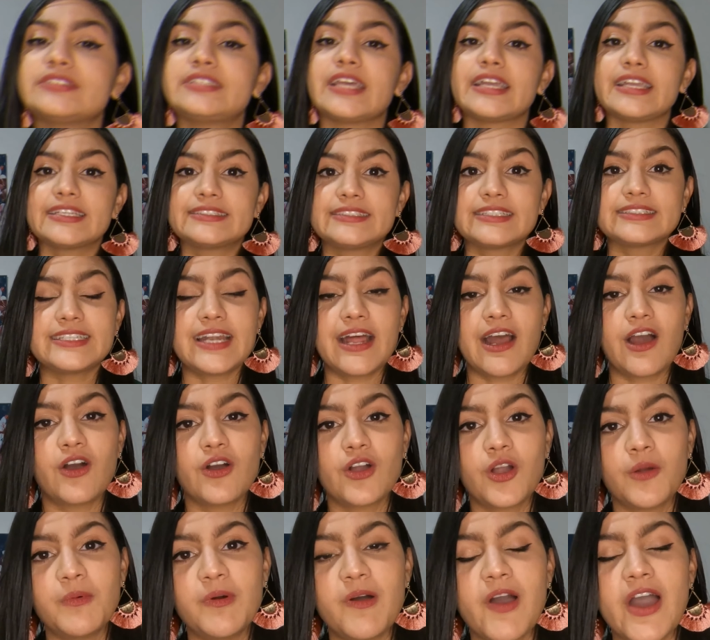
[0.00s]
Conseguí este
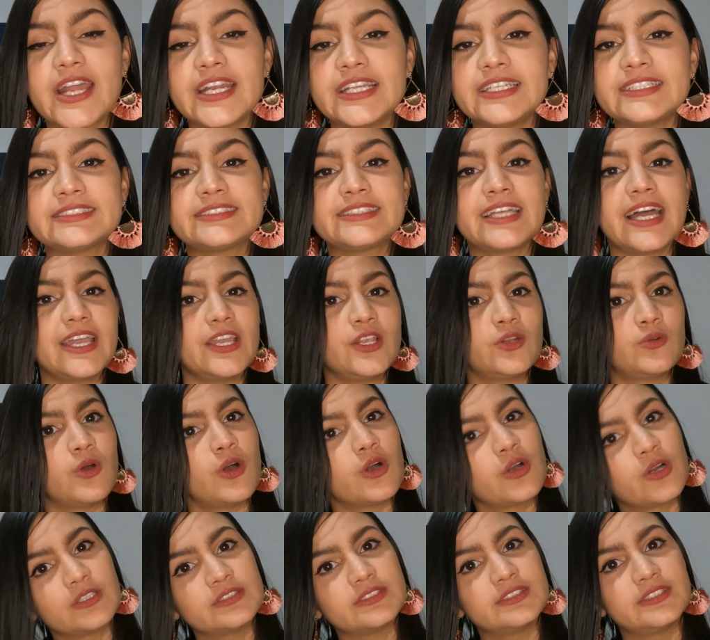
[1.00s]
trabajo como barista y
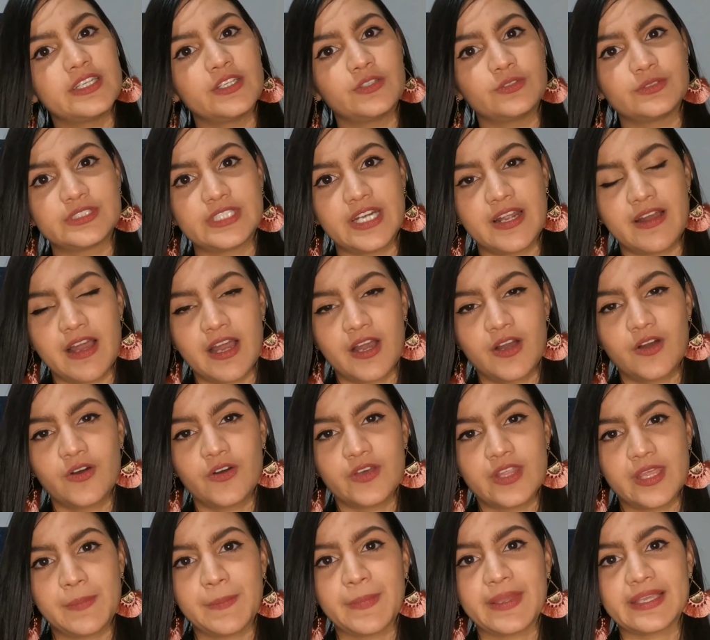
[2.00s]
luego conseguí un
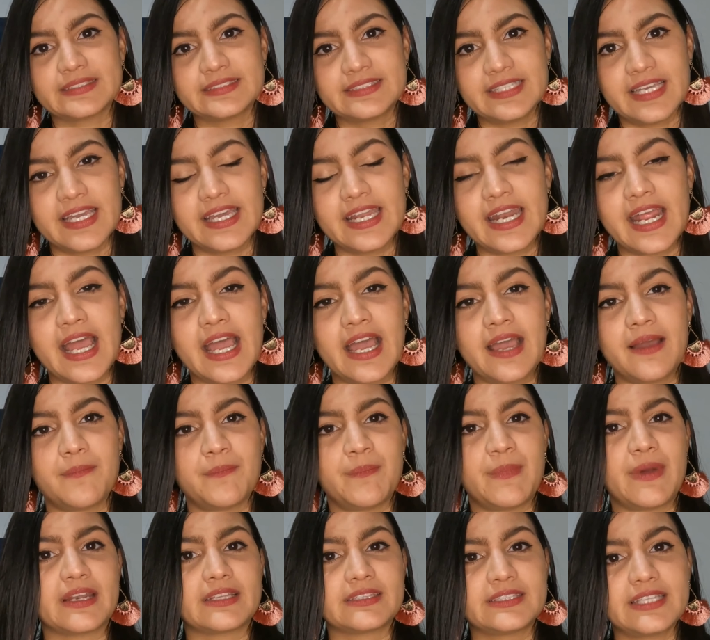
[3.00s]
trabajo de
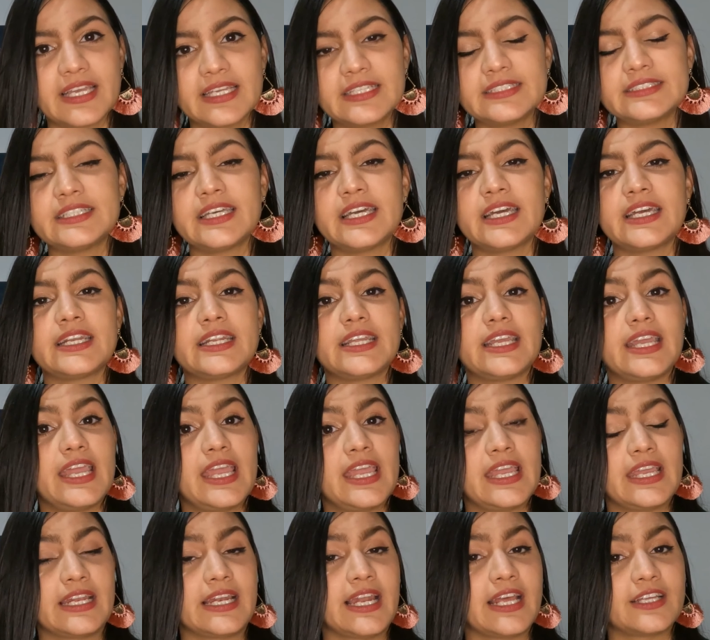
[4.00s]
mesera, bartender
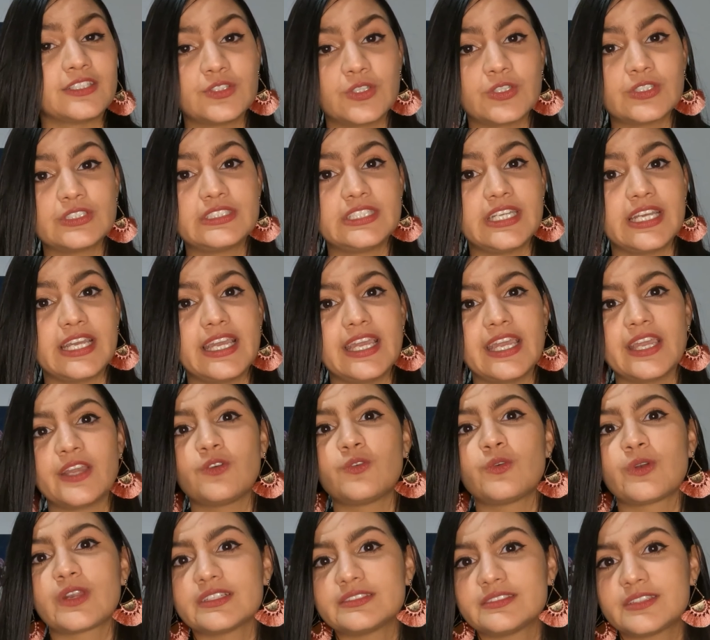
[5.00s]
en la noche
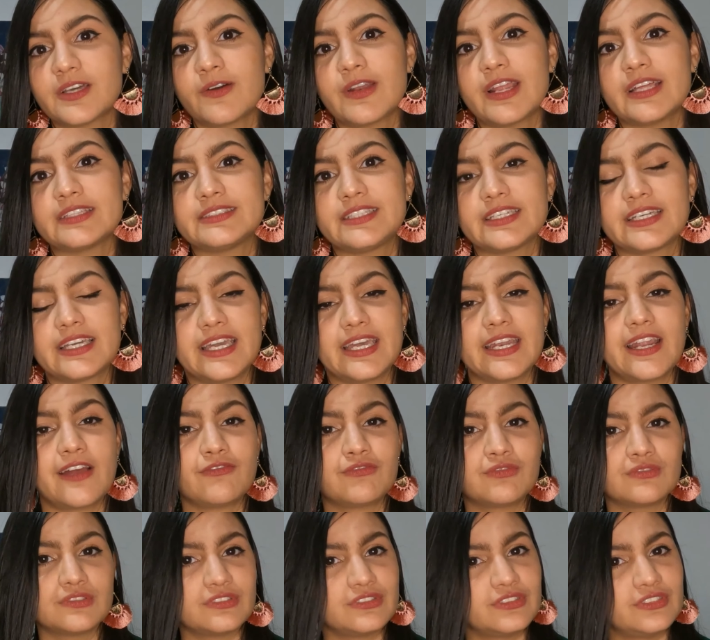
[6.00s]
en un restaurante que
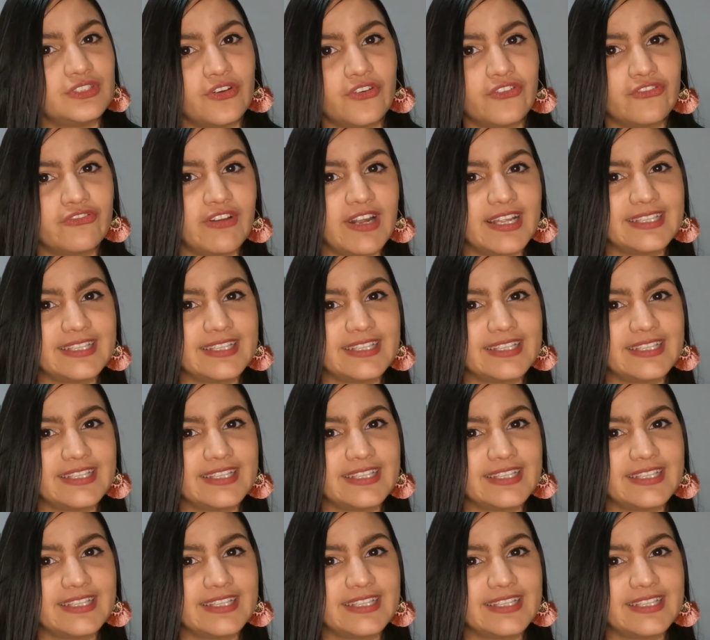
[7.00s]
era fusión